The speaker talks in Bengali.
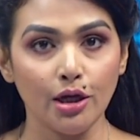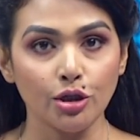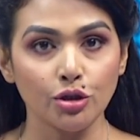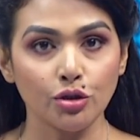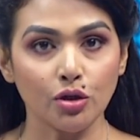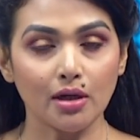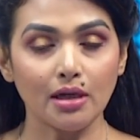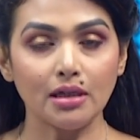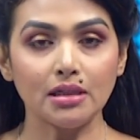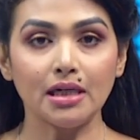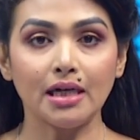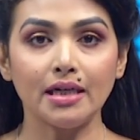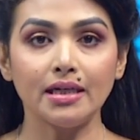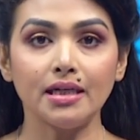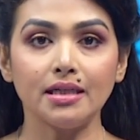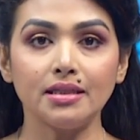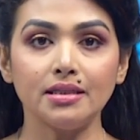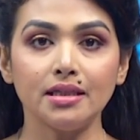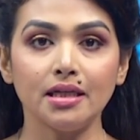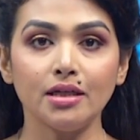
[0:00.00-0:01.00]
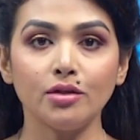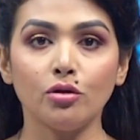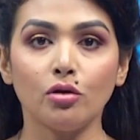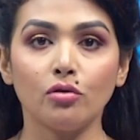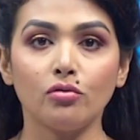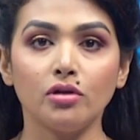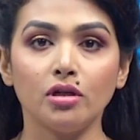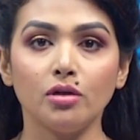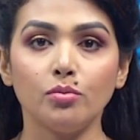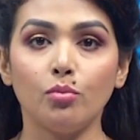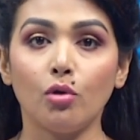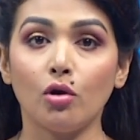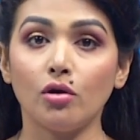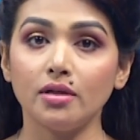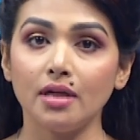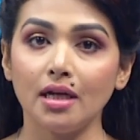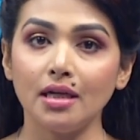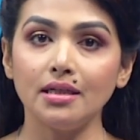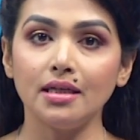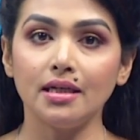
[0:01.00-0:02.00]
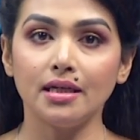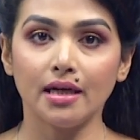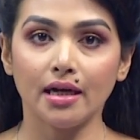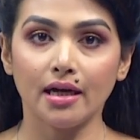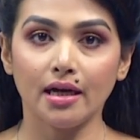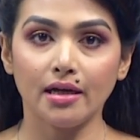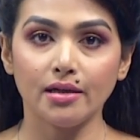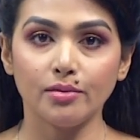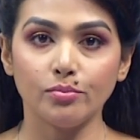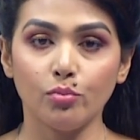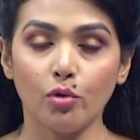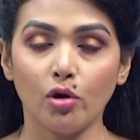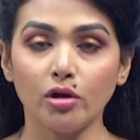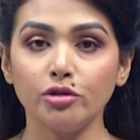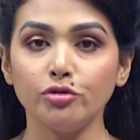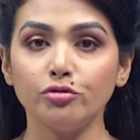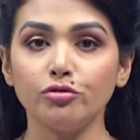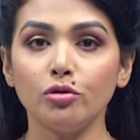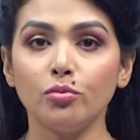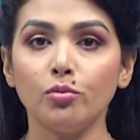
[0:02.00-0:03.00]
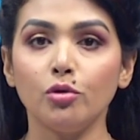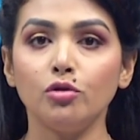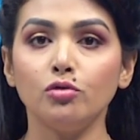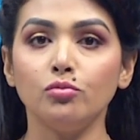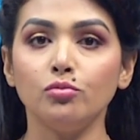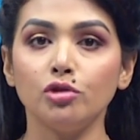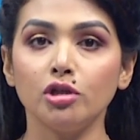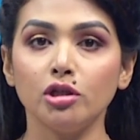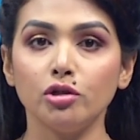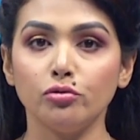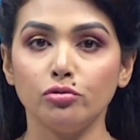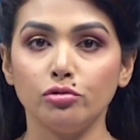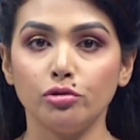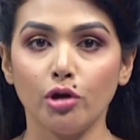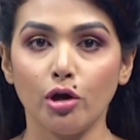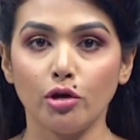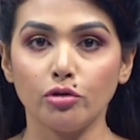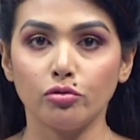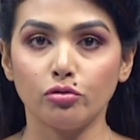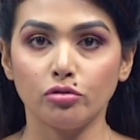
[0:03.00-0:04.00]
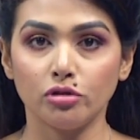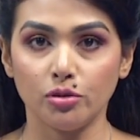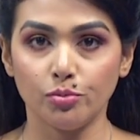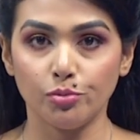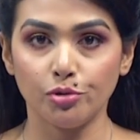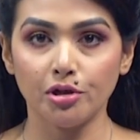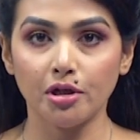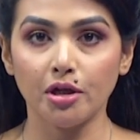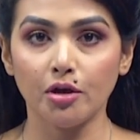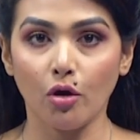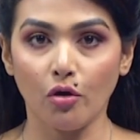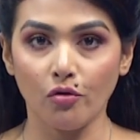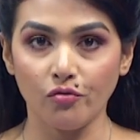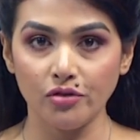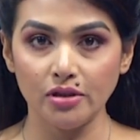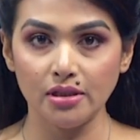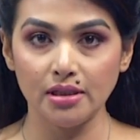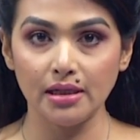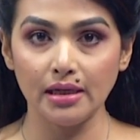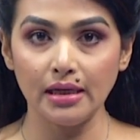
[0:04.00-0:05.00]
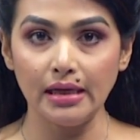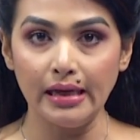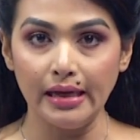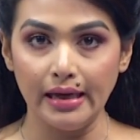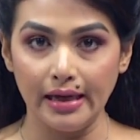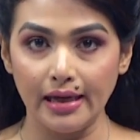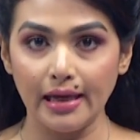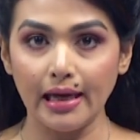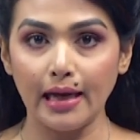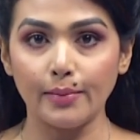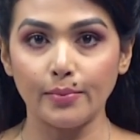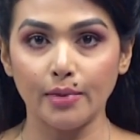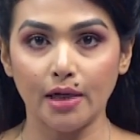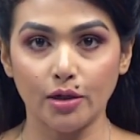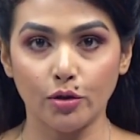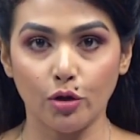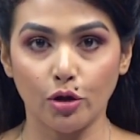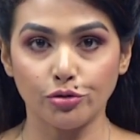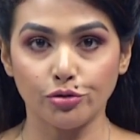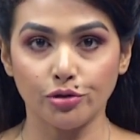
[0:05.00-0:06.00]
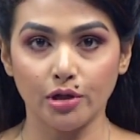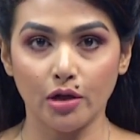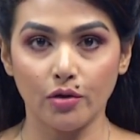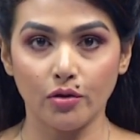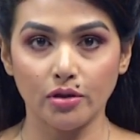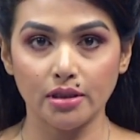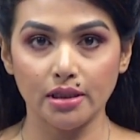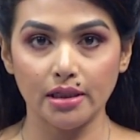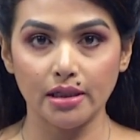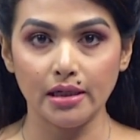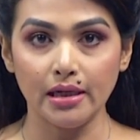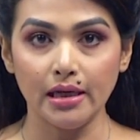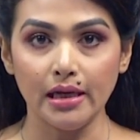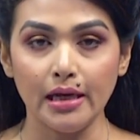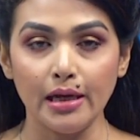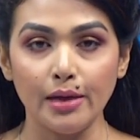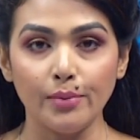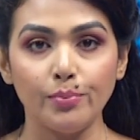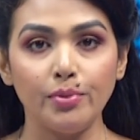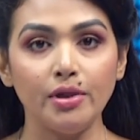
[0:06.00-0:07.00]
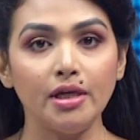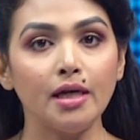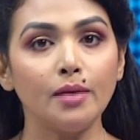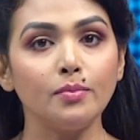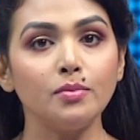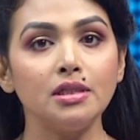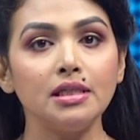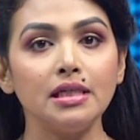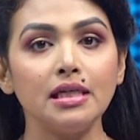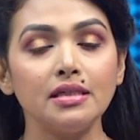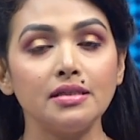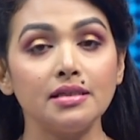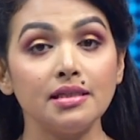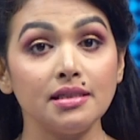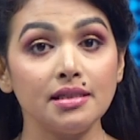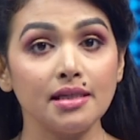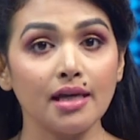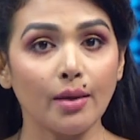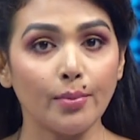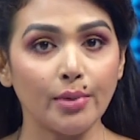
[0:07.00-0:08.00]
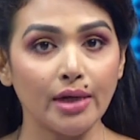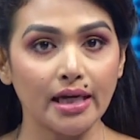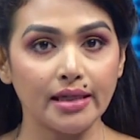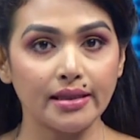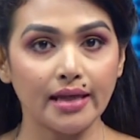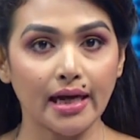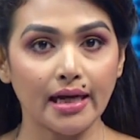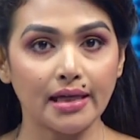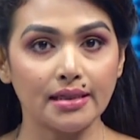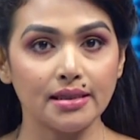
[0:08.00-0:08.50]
সকাল সাড়ে আটটায় নগরীর বর্ণালী এলাকায় বরেন্দ্র বহুমুখী উন্নয়ন কর্তৃপক্ষের অফিসে এ হামলার ঘটনা ঘটে বিএমডি এর সিসি ক্যামেরায় দেখা